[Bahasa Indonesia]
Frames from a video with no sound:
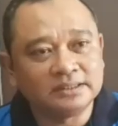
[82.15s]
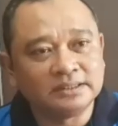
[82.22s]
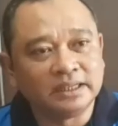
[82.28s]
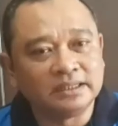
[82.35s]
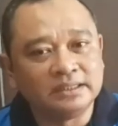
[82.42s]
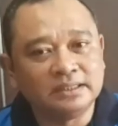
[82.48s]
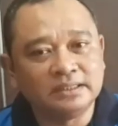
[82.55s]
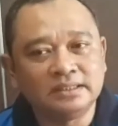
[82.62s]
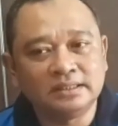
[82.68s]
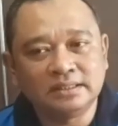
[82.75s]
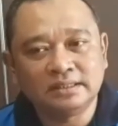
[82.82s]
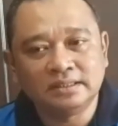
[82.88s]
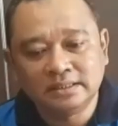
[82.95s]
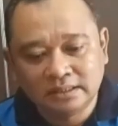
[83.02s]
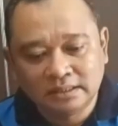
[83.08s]
Jadi
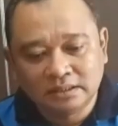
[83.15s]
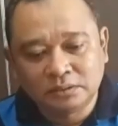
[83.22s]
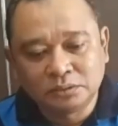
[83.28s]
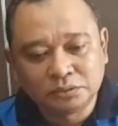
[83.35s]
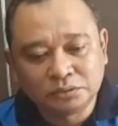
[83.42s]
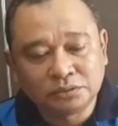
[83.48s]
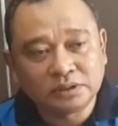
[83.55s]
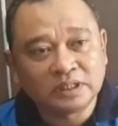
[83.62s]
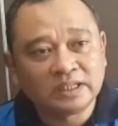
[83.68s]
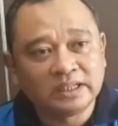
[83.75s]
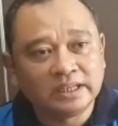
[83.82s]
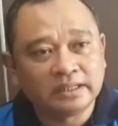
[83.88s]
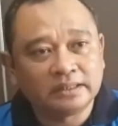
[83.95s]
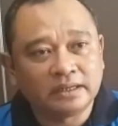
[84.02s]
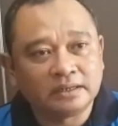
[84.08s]
untuk
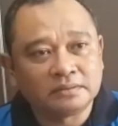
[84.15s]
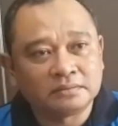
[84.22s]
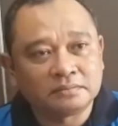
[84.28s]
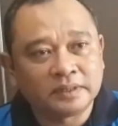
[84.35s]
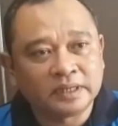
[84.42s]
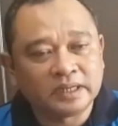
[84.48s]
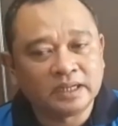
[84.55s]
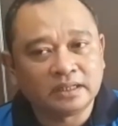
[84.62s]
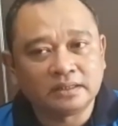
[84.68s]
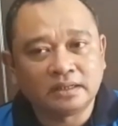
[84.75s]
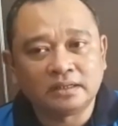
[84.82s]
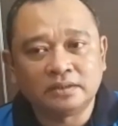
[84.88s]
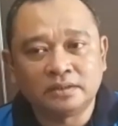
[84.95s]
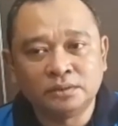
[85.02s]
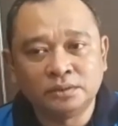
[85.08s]
kegiatan peringatan
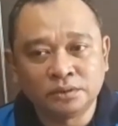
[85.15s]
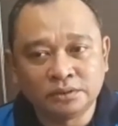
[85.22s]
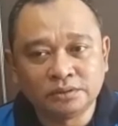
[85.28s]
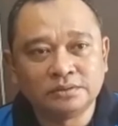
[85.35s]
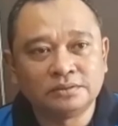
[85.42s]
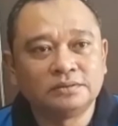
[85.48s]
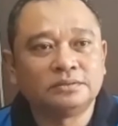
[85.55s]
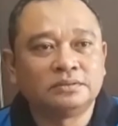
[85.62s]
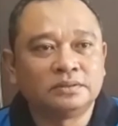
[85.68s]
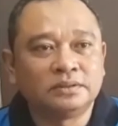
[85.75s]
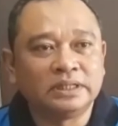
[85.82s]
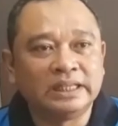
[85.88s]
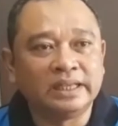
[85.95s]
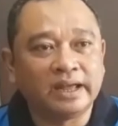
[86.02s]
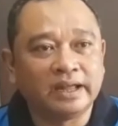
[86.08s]
HUT
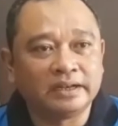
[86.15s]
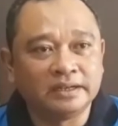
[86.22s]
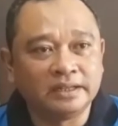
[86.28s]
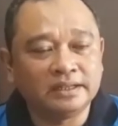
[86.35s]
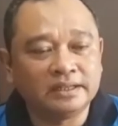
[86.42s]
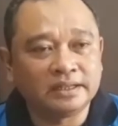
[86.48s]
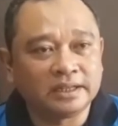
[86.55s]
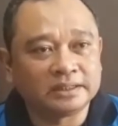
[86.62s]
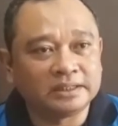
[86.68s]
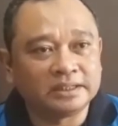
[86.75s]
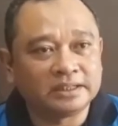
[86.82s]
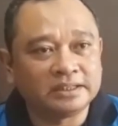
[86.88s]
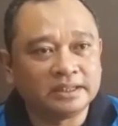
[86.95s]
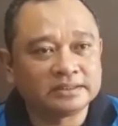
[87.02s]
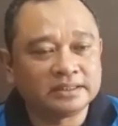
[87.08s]
IAD Ikatan
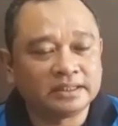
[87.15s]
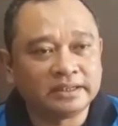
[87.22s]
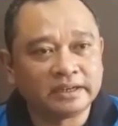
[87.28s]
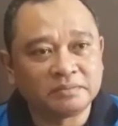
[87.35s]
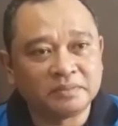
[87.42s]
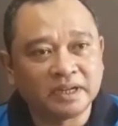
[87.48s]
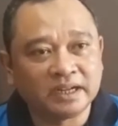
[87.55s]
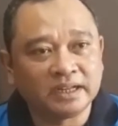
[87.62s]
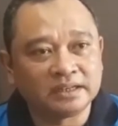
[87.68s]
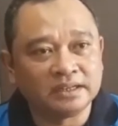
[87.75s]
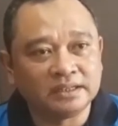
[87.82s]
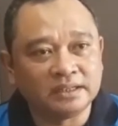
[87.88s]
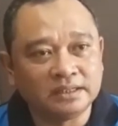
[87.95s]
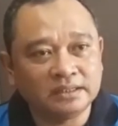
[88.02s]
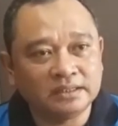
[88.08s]
Adi Aksa Dharma
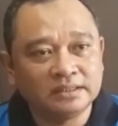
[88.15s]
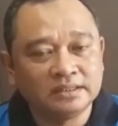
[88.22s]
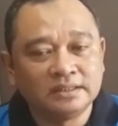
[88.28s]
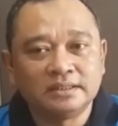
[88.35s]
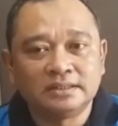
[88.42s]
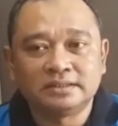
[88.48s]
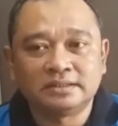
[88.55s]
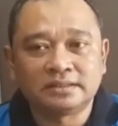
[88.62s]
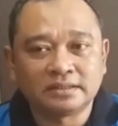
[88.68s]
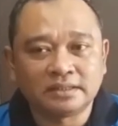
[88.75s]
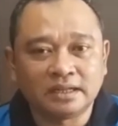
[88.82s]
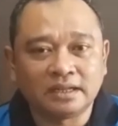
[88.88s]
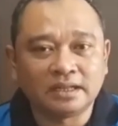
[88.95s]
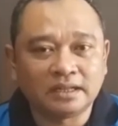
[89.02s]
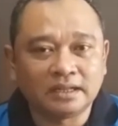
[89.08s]
Karini
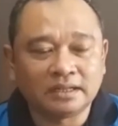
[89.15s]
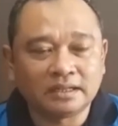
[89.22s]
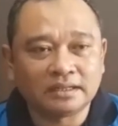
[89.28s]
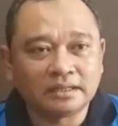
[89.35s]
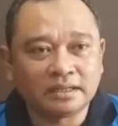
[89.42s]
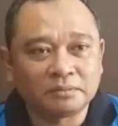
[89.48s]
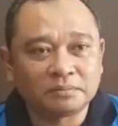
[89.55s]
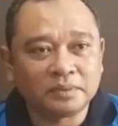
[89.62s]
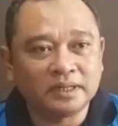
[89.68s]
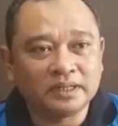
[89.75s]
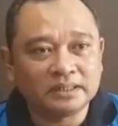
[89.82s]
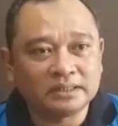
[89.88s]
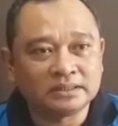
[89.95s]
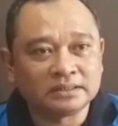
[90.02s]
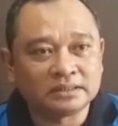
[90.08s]
serta apa
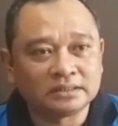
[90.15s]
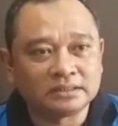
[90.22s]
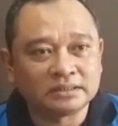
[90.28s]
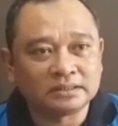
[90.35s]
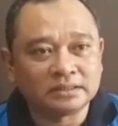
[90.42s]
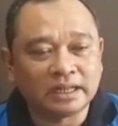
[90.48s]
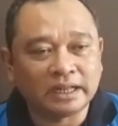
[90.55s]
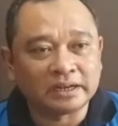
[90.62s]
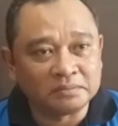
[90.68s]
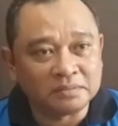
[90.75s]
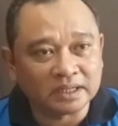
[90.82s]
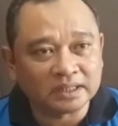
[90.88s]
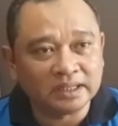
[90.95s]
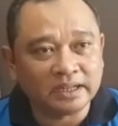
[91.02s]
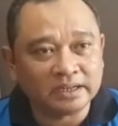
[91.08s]
eh, Hari
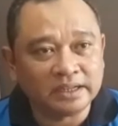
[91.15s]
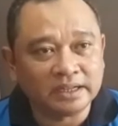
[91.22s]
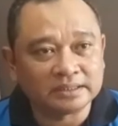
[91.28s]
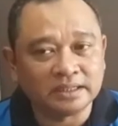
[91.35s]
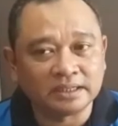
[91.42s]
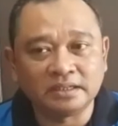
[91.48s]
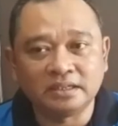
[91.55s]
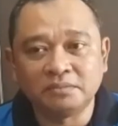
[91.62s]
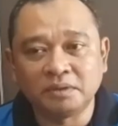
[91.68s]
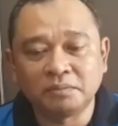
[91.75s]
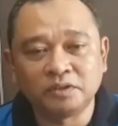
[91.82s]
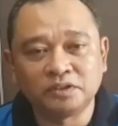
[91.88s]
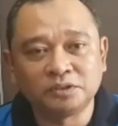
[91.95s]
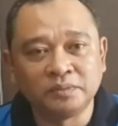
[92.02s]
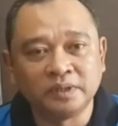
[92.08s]
Bakti Adi
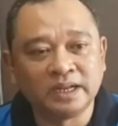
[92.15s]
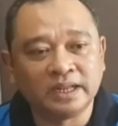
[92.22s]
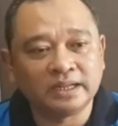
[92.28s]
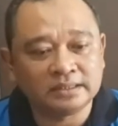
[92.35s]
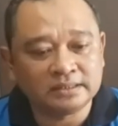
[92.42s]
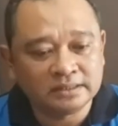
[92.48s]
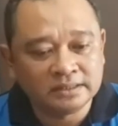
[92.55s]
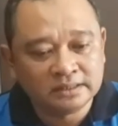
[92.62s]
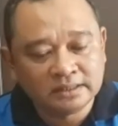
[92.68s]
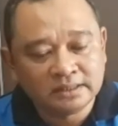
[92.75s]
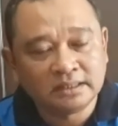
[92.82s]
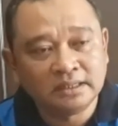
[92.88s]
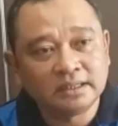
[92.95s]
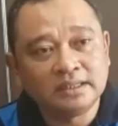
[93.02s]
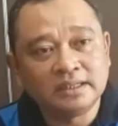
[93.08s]
ke-59
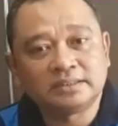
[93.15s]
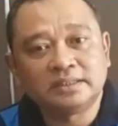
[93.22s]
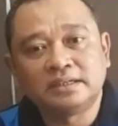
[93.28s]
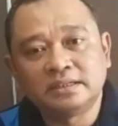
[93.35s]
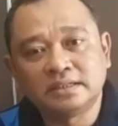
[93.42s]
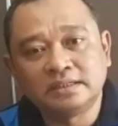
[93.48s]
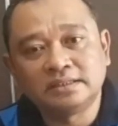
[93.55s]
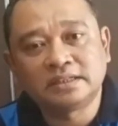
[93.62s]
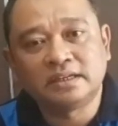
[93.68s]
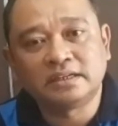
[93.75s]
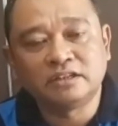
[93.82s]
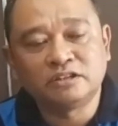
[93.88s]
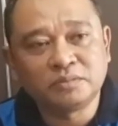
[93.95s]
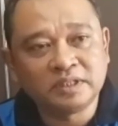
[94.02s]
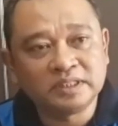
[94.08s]
di Kejaksaan Negeri
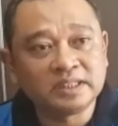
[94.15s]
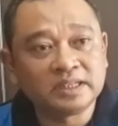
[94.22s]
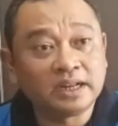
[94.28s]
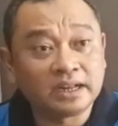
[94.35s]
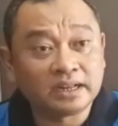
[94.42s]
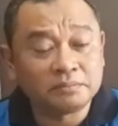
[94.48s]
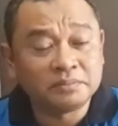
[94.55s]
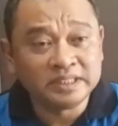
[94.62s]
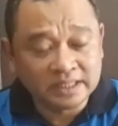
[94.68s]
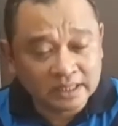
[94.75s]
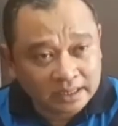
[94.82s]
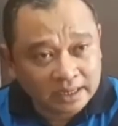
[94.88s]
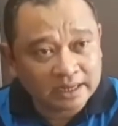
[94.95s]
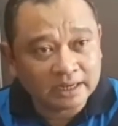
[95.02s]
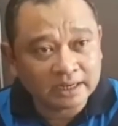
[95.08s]
Skadau
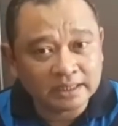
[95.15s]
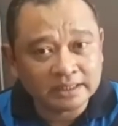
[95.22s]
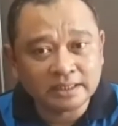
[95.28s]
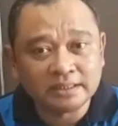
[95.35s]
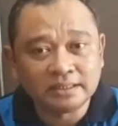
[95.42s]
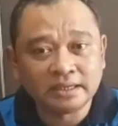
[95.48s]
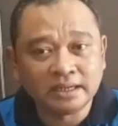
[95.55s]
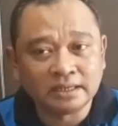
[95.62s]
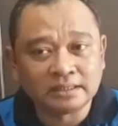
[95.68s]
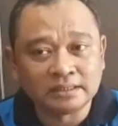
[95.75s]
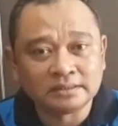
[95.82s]
menyelenggarakannya dengan